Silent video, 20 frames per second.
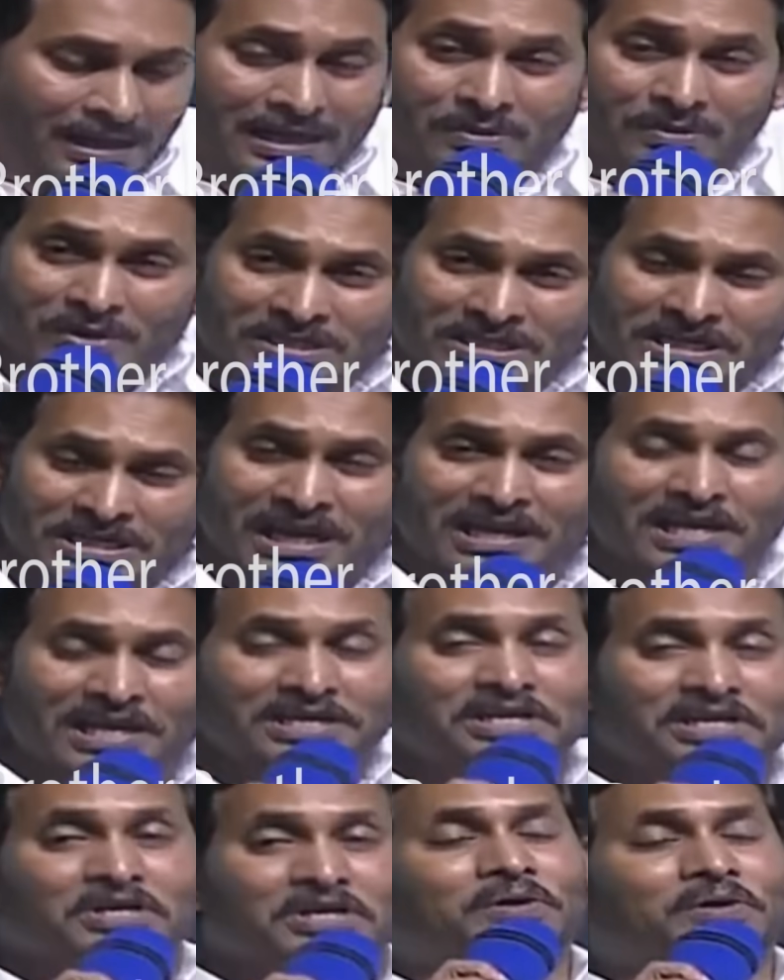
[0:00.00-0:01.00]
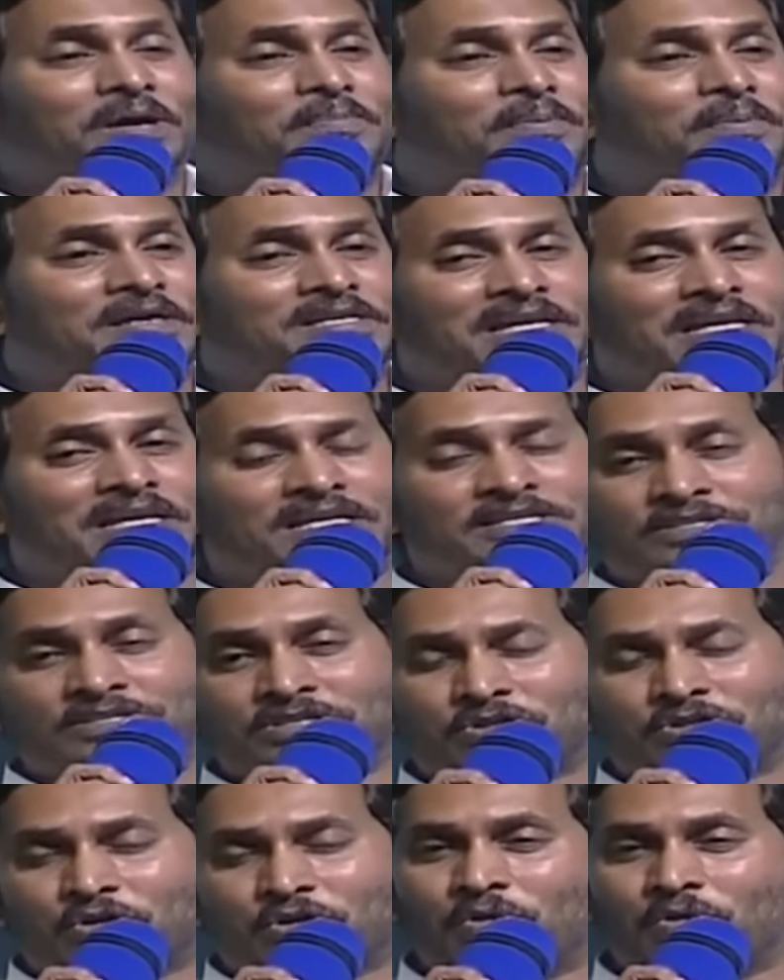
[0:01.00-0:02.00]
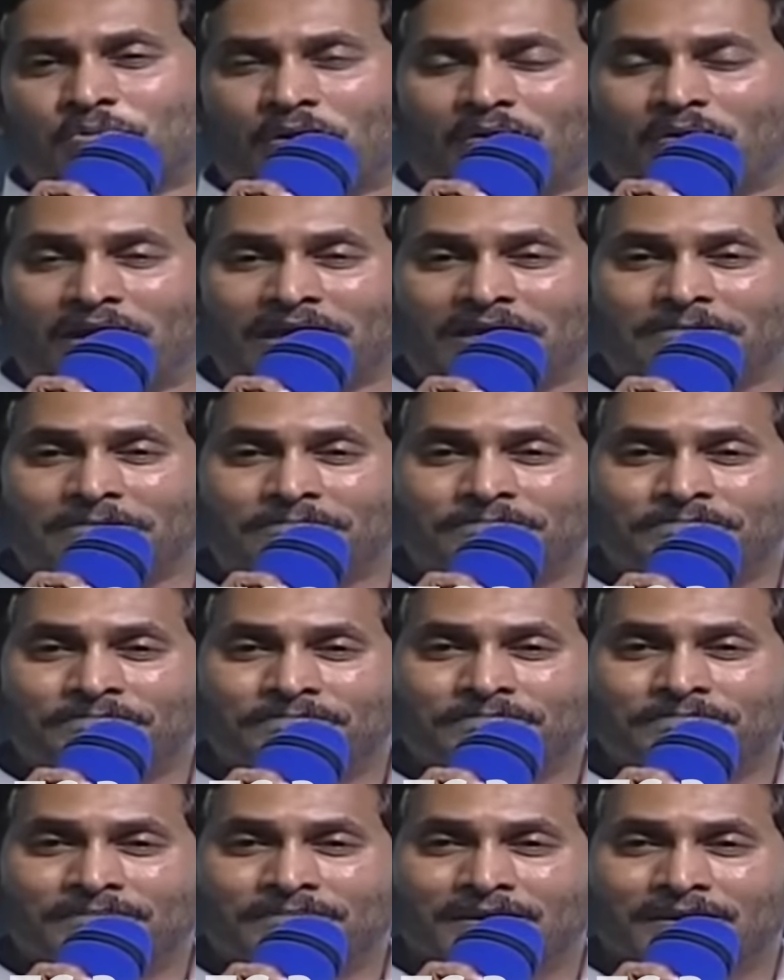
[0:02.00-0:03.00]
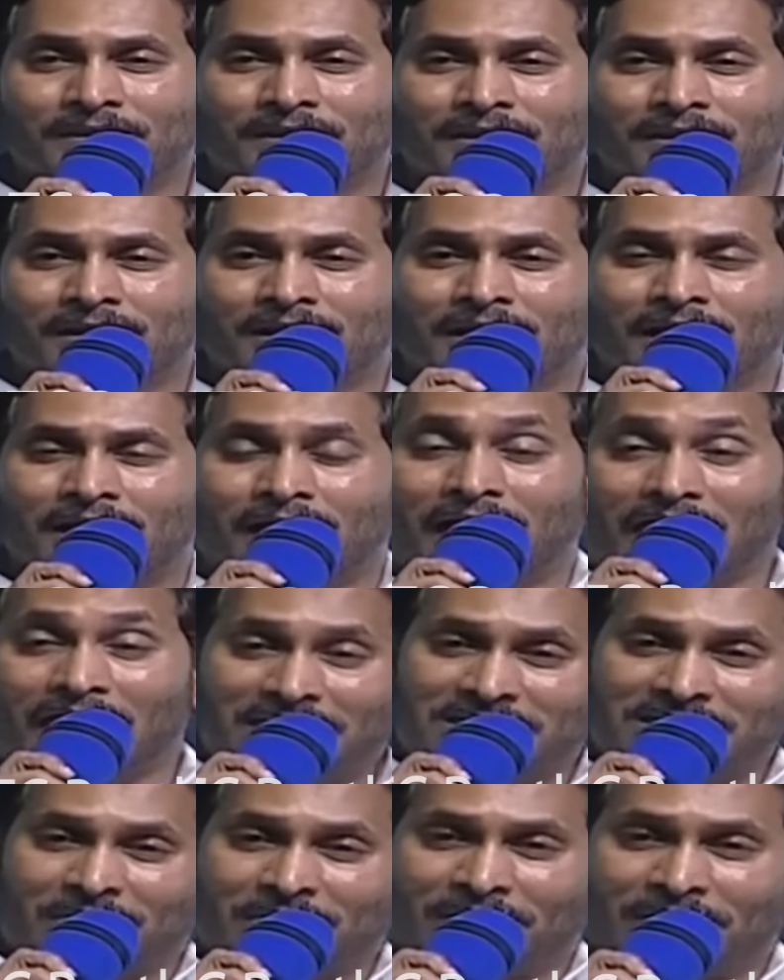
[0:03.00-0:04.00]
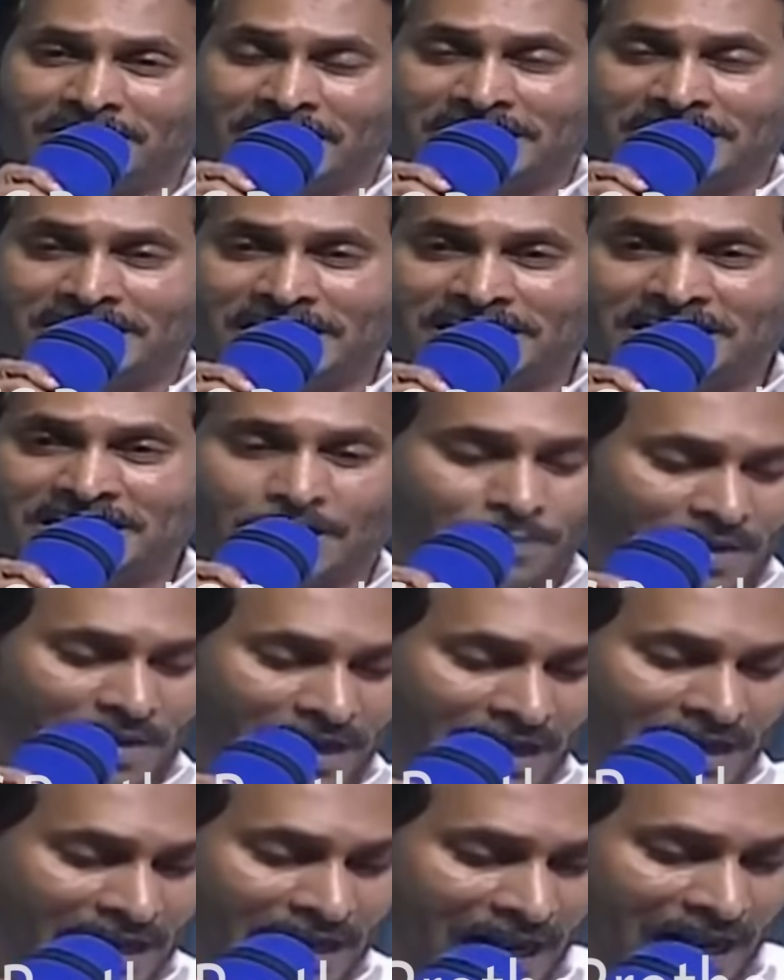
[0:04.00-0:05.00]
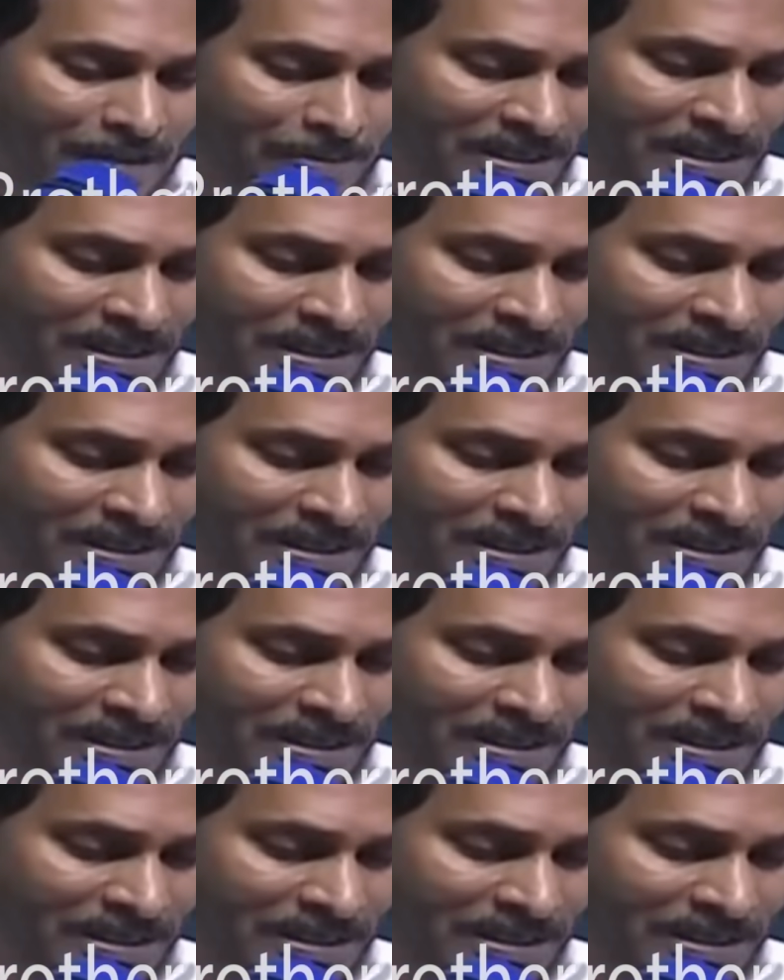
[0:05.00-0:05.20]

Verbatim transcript: ఈ విషయాలన్నీ కూడా ప్రజల్లోకి తీసుకొని పోవాలి అర్థమయ్యేట్టుగా చెప్పగలగాలి